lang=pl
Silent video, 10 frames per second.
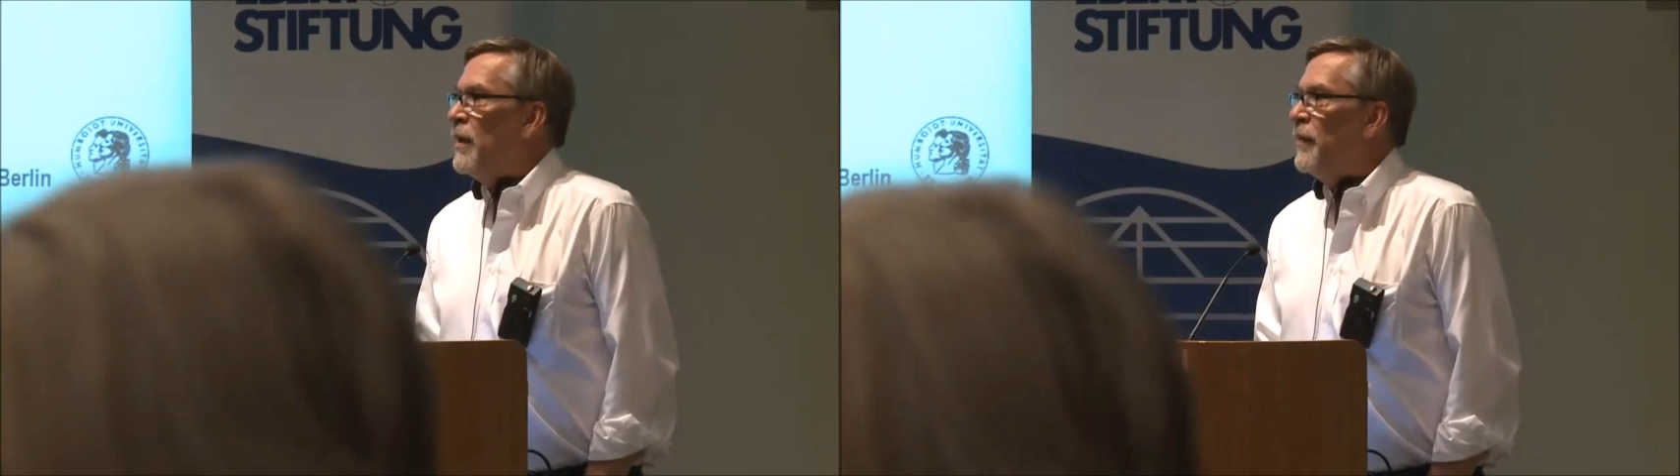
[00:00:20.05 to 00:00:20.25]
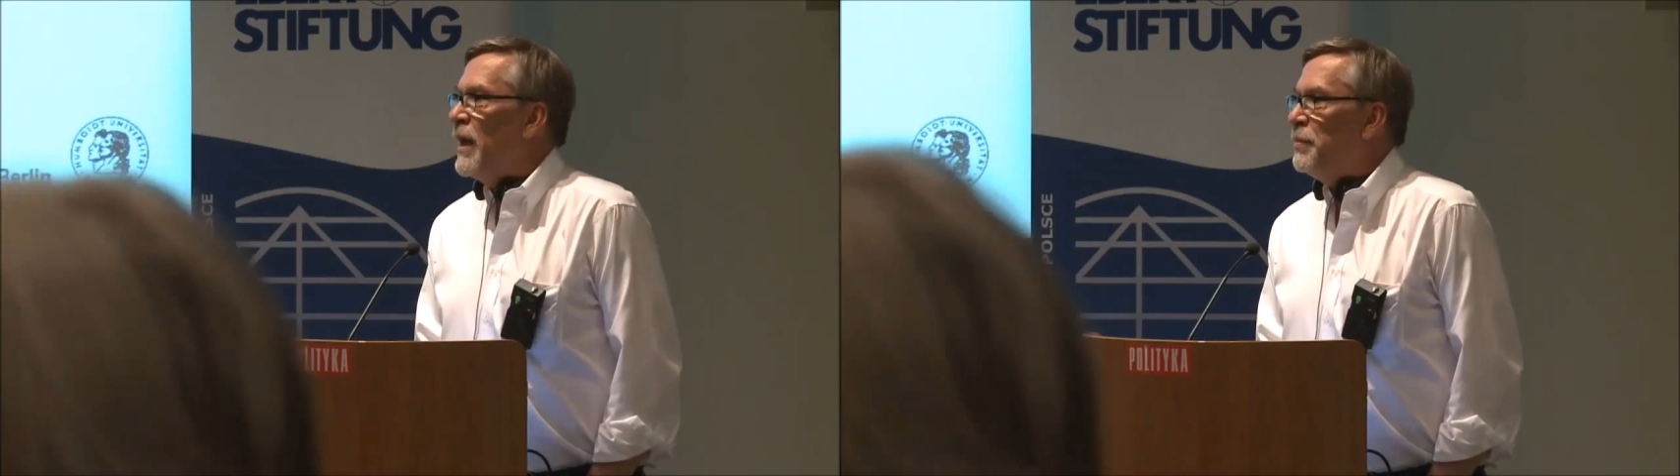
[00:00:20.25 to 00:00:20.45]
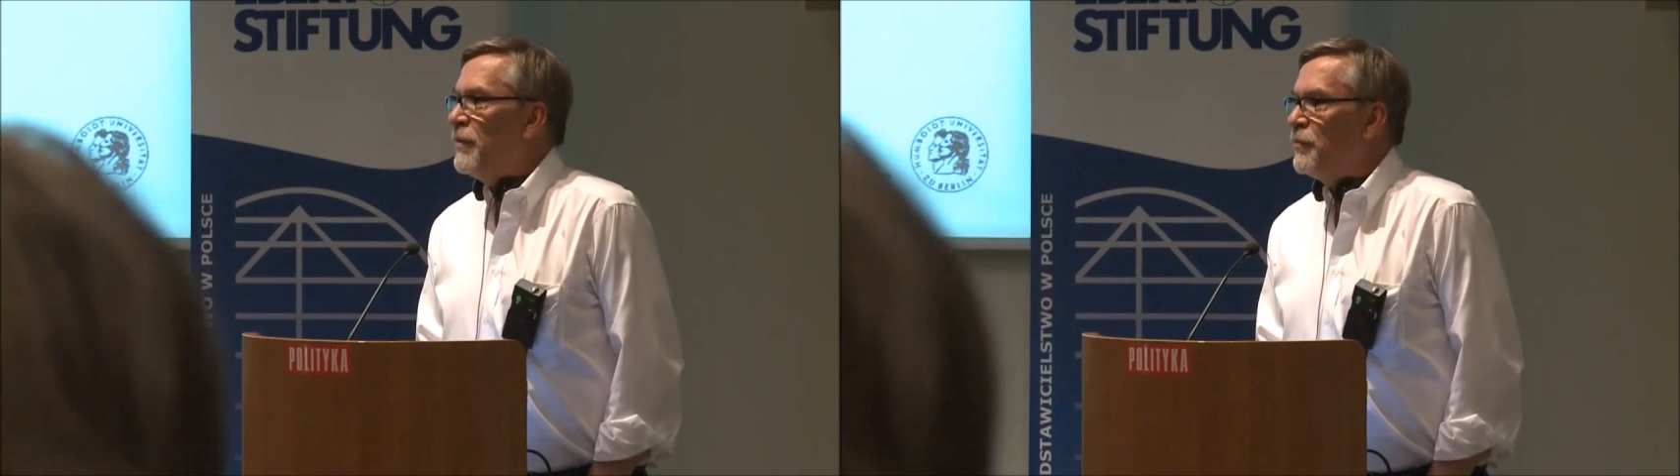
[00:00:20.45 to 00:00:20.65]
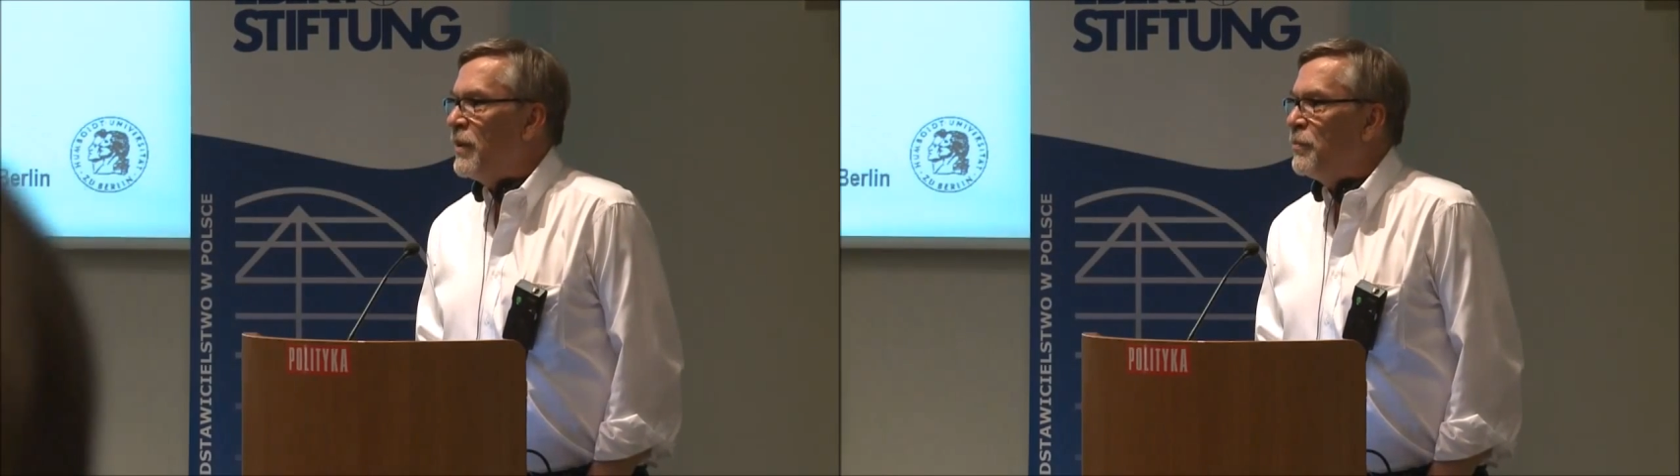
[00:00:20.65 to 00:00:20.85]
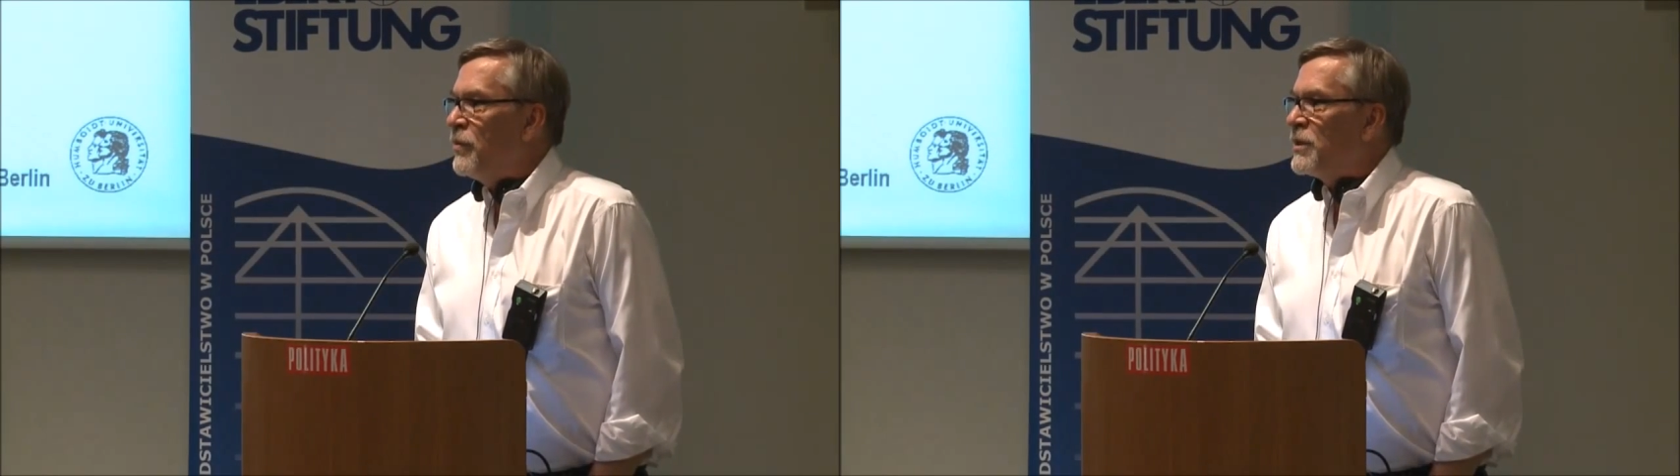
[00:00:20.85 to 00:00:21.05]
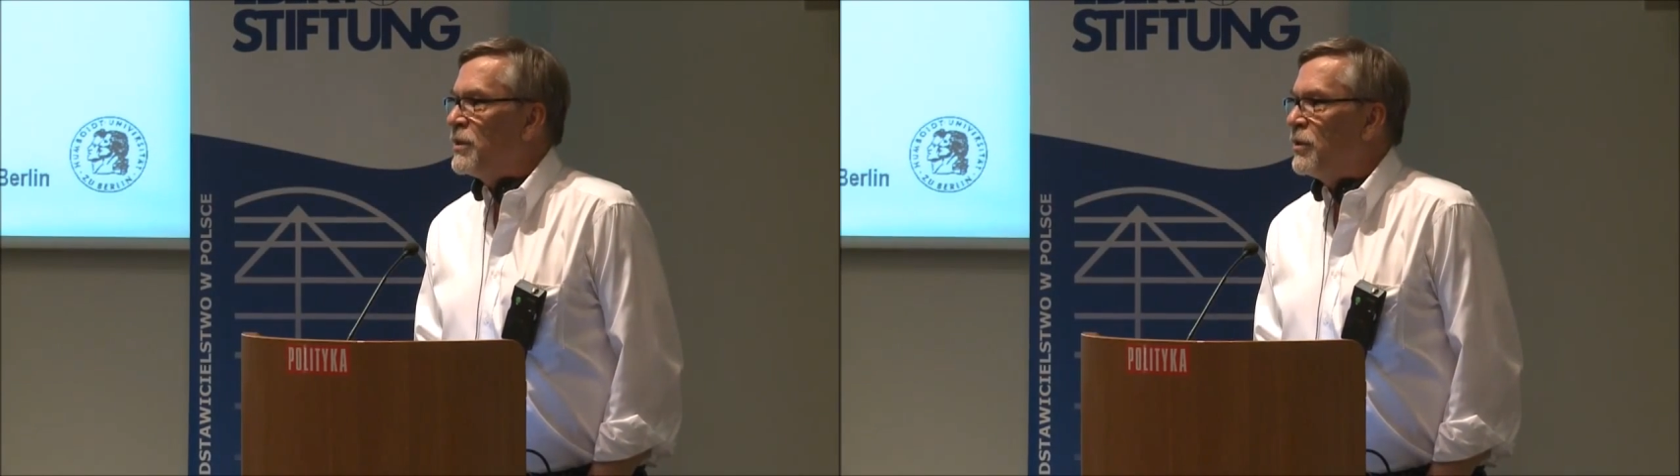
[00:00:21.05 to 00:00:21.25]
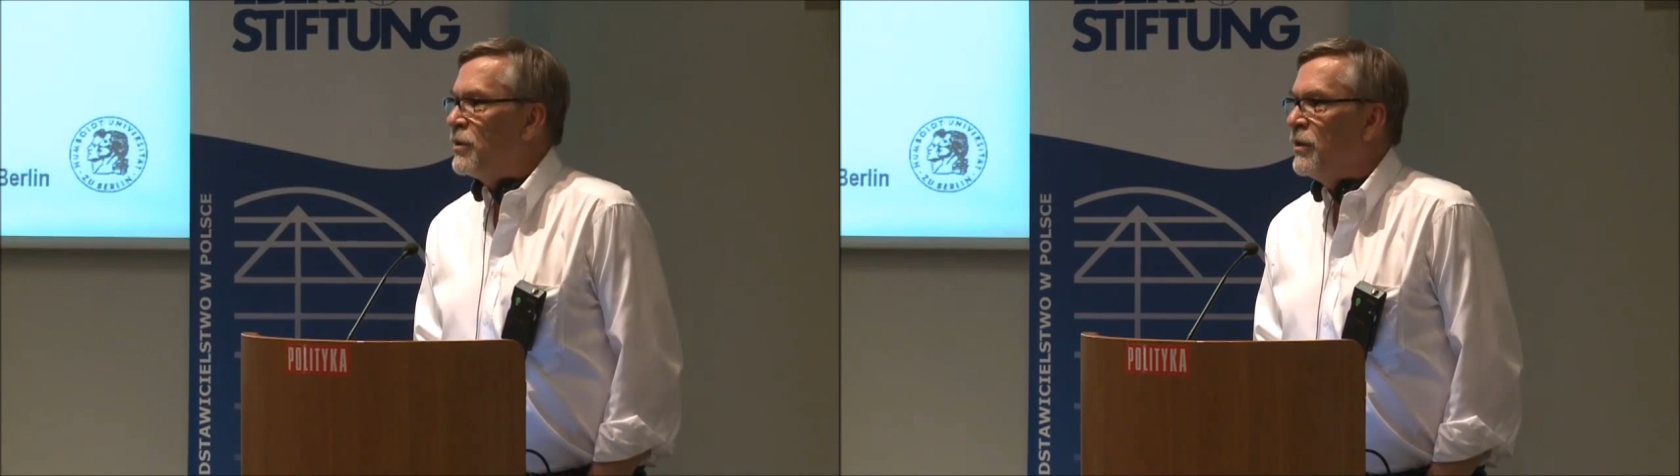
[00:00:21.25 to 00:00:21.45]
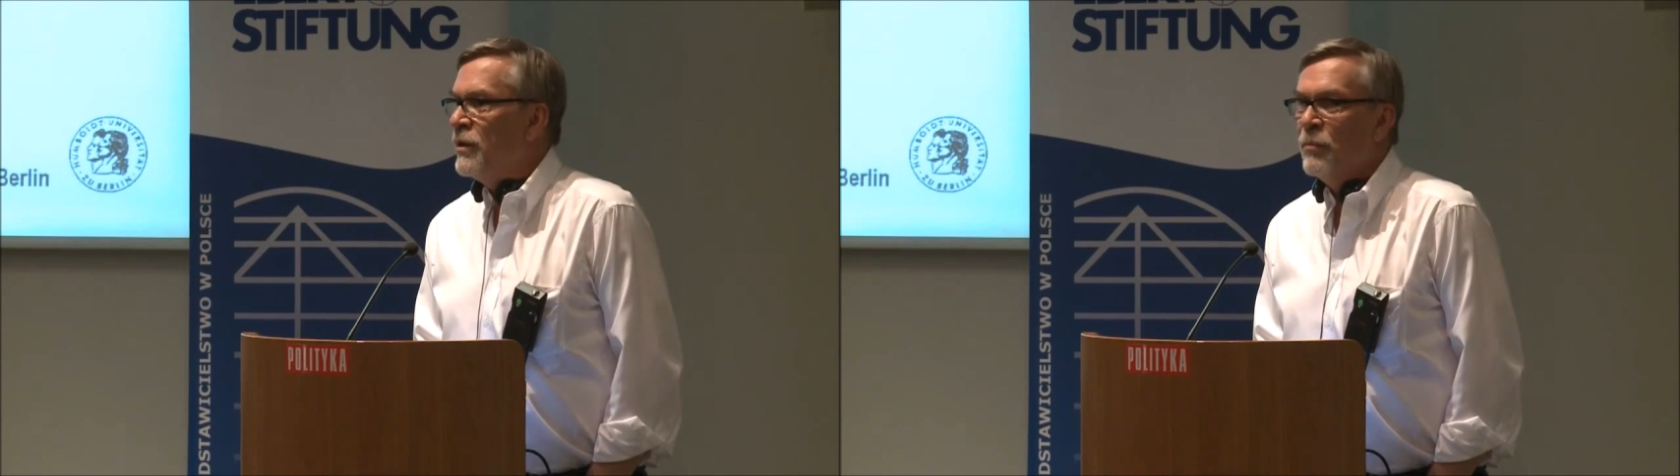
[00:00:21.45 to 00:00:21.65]
Najpierw pan profesor
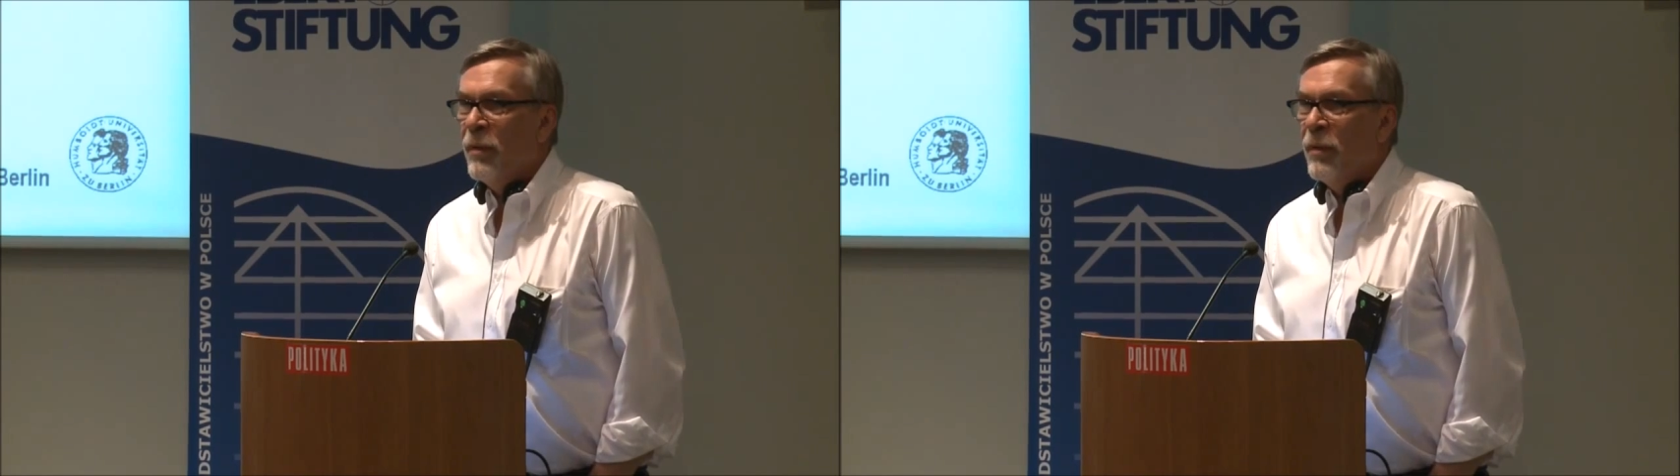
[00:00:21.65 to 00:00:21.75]
e,